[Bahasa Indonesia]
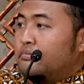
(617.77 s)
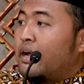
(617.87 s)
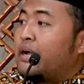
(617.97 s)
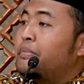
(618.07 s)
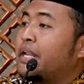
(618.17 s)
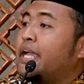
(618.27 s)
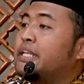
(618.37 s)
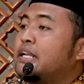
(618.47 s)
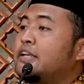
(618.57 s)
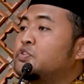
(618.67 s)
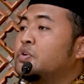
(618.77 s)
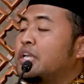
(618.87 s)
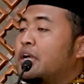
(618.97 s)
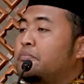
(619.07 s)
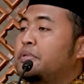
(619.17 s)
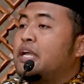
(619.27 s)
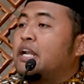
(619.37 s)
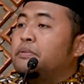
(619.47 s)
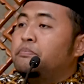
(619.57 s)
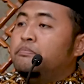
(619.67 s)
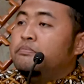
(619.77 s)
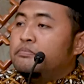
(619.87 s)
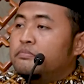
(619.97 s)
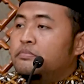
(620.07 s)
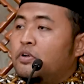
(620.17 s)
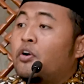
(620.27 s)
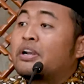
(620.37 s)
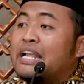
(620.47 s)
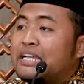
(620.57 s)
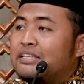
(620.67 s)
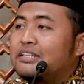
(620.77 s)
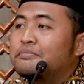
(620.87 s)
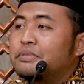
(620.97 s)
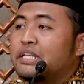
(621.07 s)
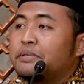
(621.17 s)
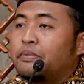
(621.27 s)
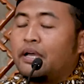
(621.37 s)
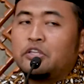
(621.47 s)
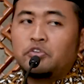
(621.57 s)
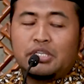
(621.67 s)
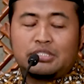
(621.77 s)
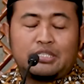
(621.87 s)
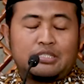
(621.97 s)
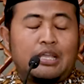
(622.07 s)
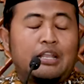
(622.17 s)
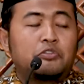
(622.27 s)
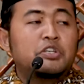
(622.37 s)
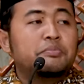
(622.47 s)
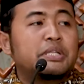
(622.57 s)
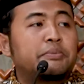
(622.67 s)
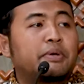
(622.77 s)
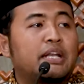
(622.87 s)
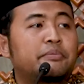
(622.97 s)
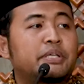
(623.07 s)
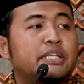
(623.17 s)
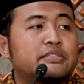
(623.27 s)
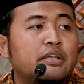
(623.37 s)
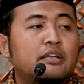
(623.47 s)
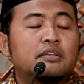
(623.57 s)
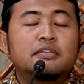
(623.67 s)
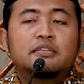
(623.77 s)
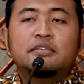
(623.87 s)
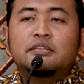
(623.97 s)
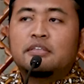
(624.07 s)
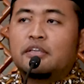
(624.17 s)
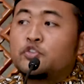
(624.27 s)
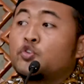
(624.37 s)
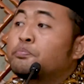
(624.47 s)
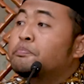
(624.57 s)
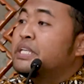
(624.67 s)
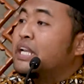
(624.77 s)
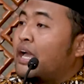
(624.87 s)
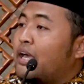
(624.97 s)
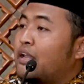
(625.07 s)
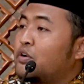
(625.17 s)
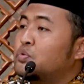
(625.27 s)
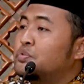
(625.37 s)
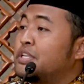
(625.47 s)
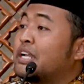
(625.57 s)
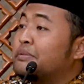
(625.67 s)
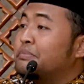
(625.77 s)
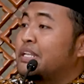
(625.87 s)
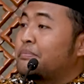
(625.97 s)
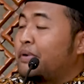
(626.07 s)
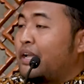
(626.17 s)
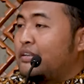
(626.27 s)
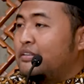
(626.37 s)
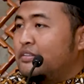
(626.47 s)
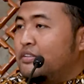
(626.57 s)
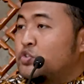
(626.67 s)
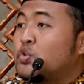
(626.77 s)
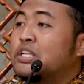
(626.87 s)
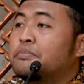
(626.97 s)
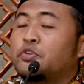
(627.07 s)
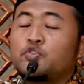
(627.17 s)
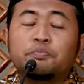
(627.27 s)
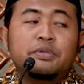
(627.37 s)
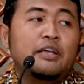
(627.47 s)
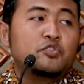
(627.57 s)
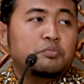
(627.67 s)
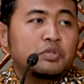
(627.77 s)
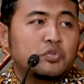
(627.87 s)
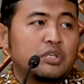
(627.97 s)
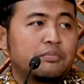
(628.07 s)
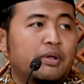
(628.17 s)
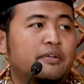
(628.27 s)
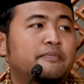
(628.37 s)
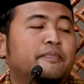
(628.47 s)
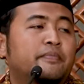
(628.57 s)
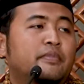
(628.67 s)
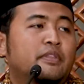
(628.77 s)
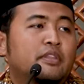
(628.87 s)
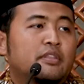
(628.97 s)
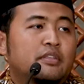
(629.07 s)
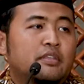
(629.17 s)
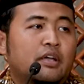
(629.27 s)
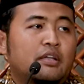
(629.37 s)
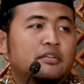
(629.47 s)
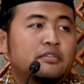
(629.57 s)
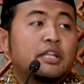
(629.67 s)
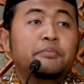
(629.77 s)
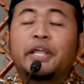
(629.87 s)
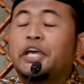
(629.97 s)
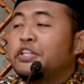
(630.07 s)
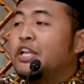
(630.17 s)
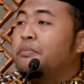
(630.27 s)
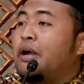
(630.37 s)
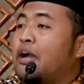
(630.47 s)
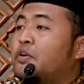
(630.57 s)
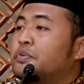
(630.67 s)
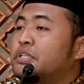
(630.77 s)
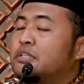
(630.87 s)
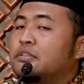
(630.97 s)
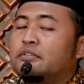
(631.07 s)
Maka mereka inilah juga yang menyalib orang oh. yang dimiripkan Yudas Iskariot itu dimiripkan Nabi Isa syubbilhalahu yang dimiripkan sulib syubbiha suma suliba ya kan? dan mereka tidak mengakui